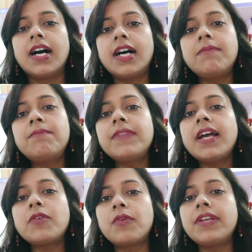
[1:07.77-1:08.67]
अब ना
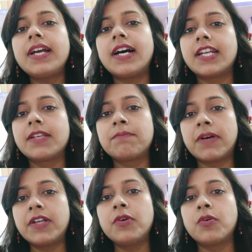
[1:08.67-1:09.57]
कोई
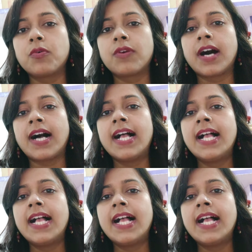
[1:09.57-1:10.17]
अनपढ़ होगा